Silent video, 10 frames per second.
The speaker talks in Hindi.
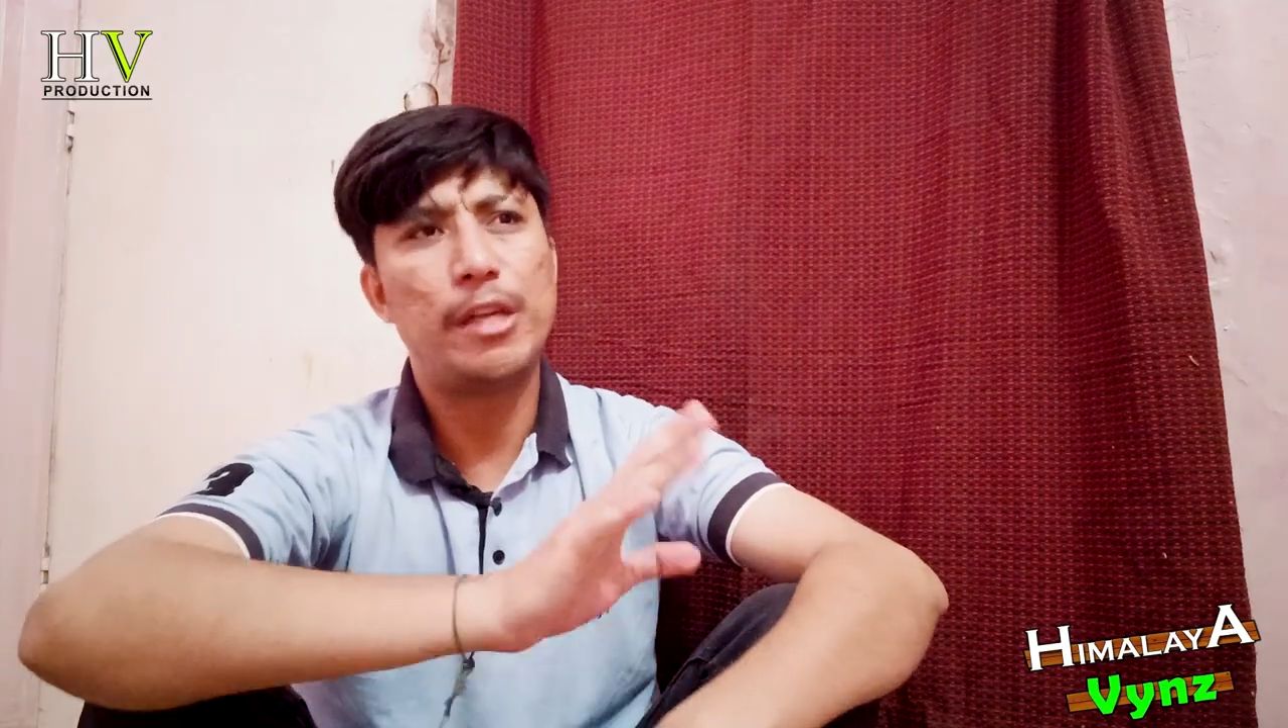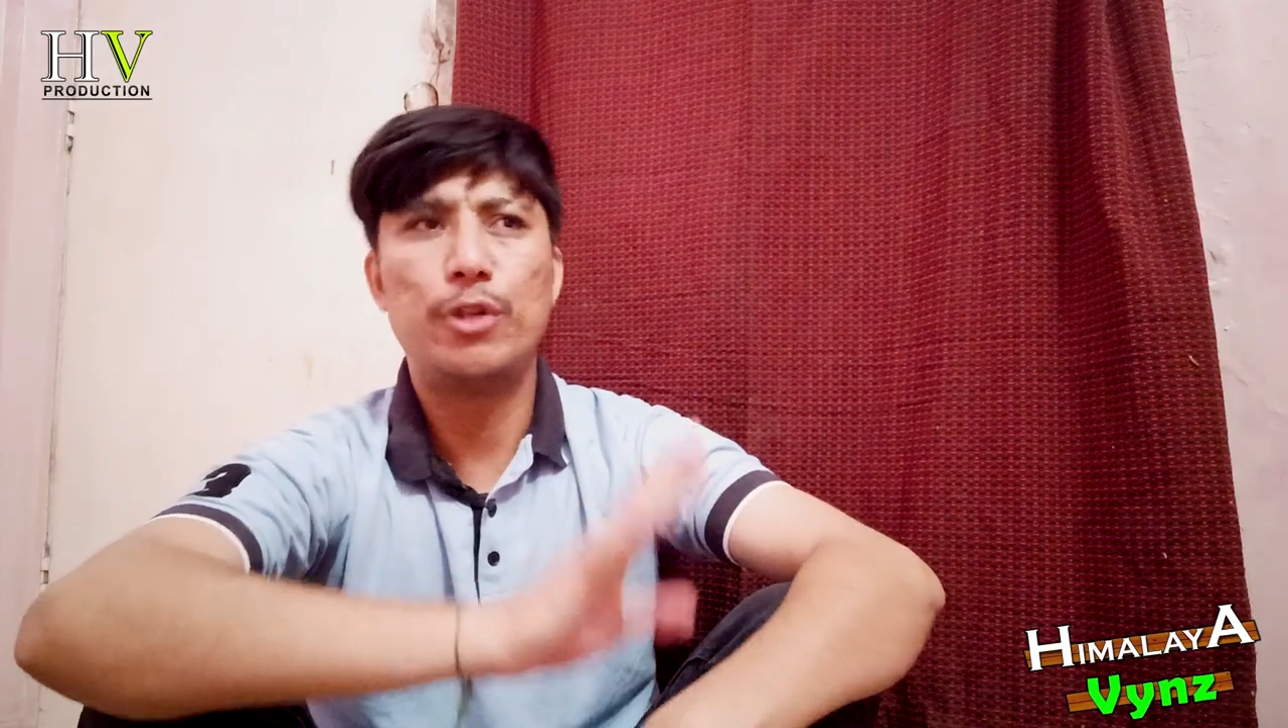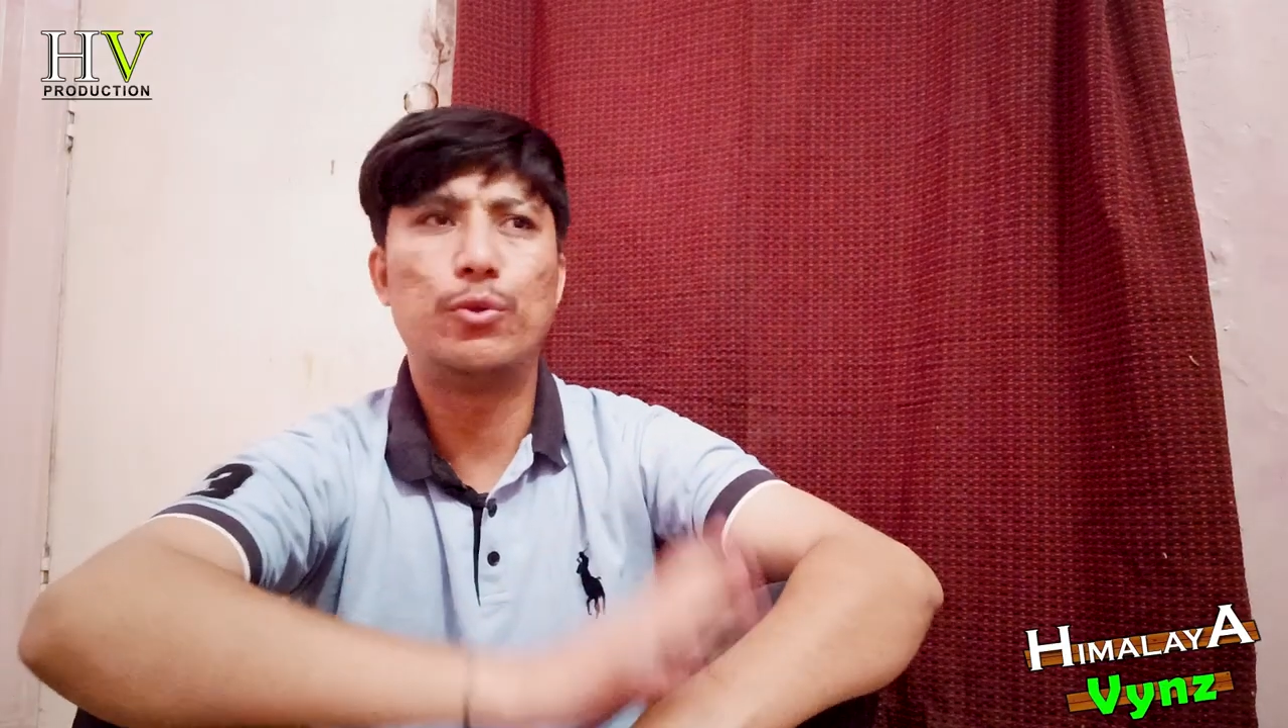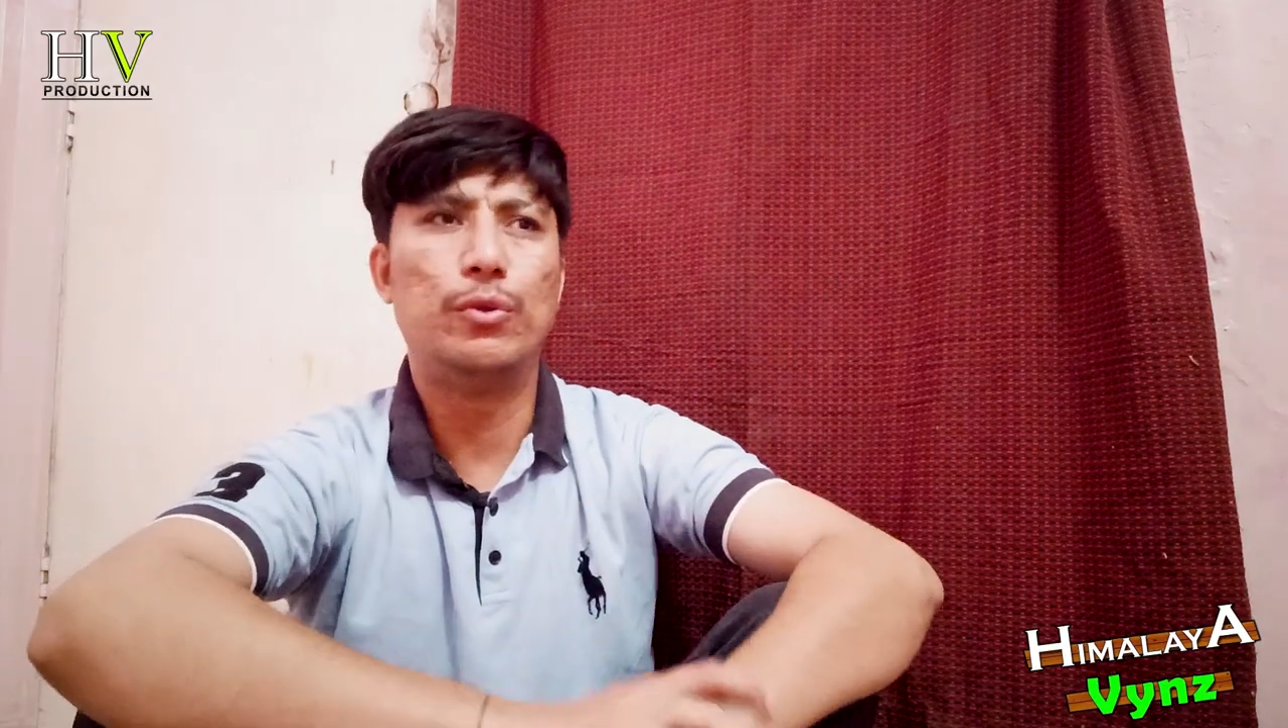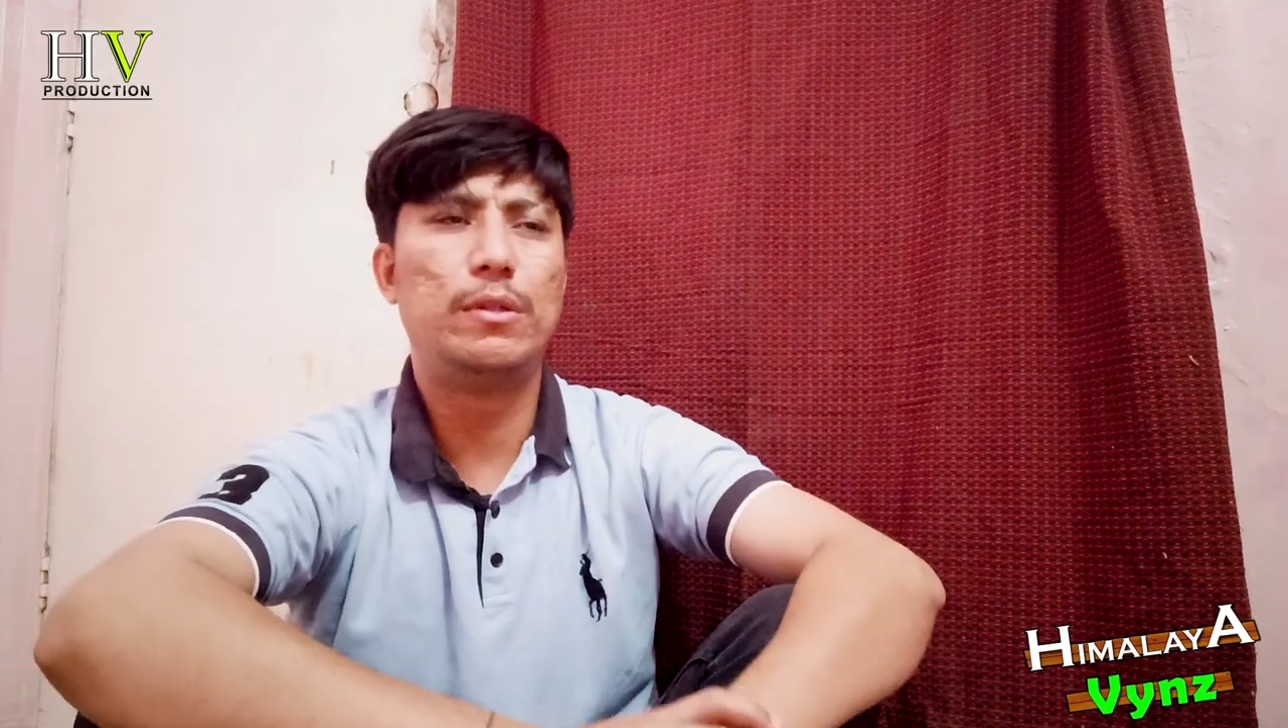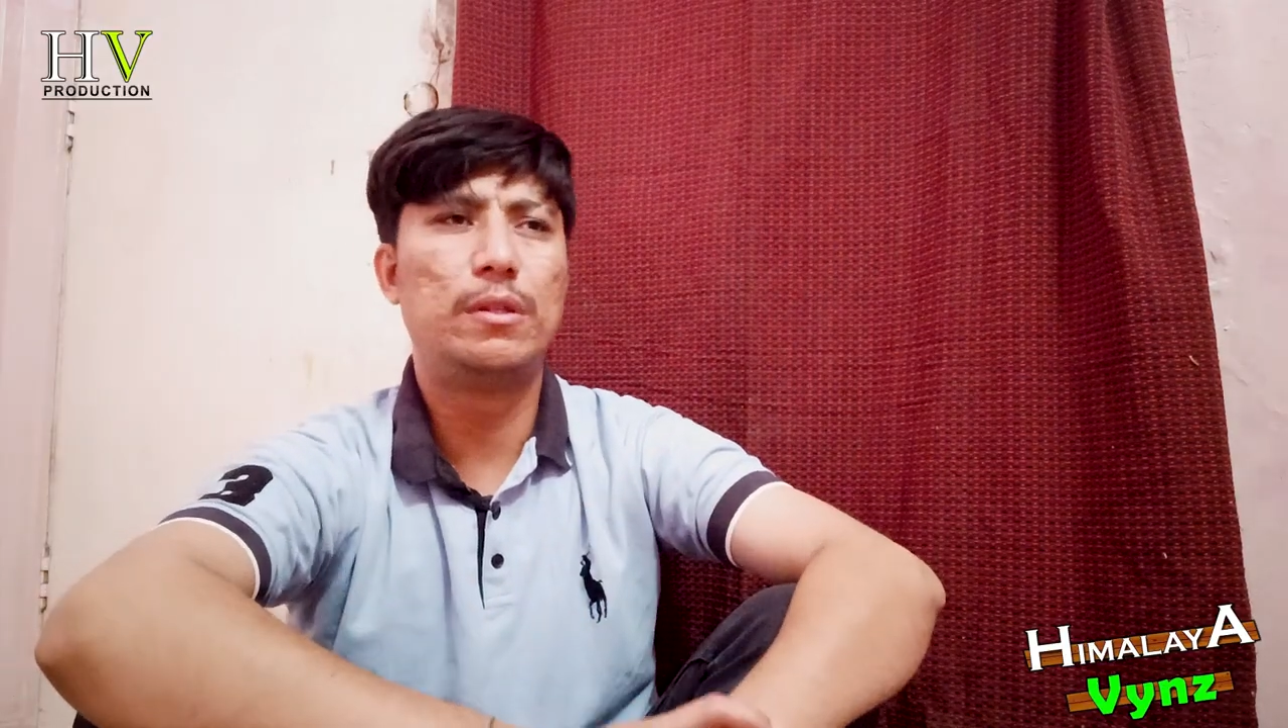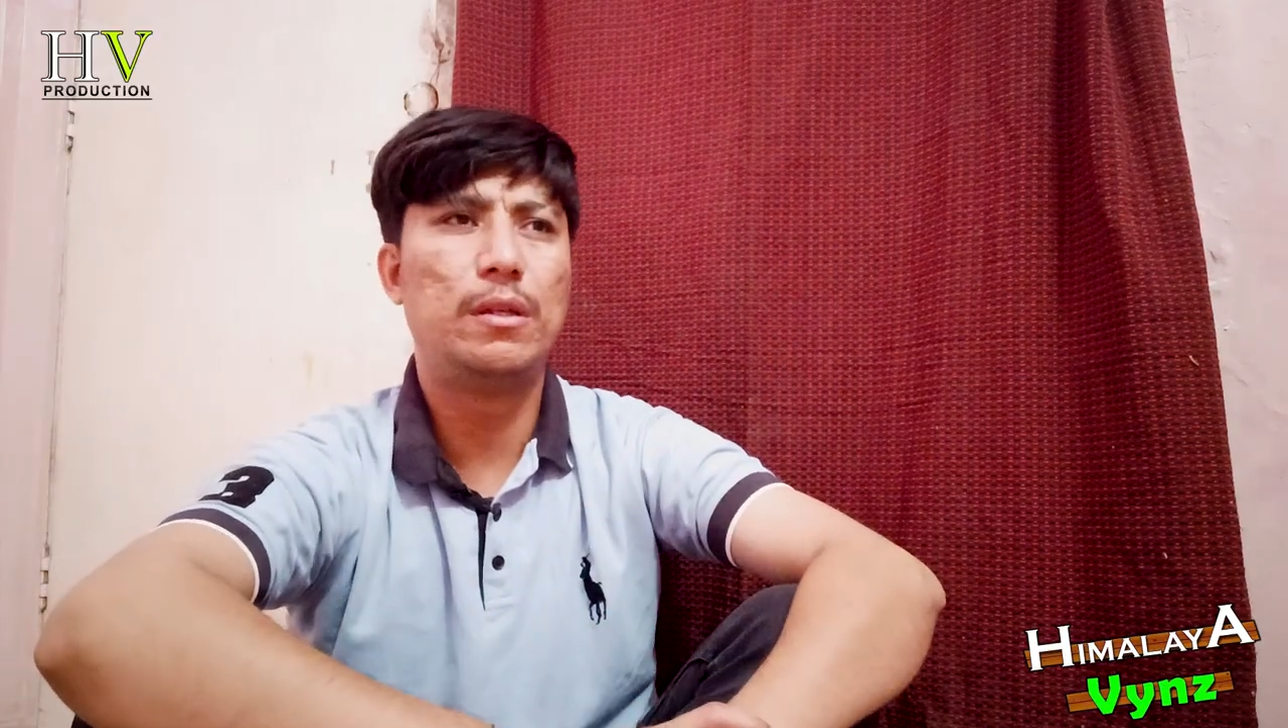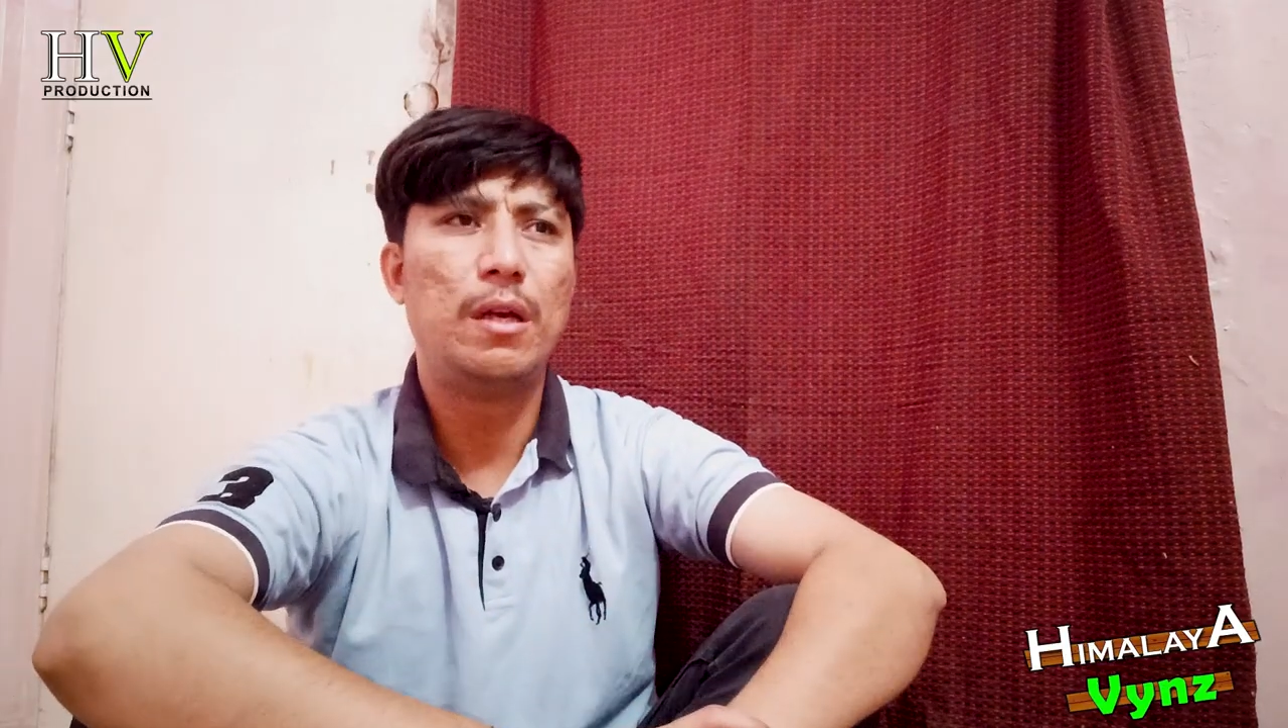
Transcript: ये सोच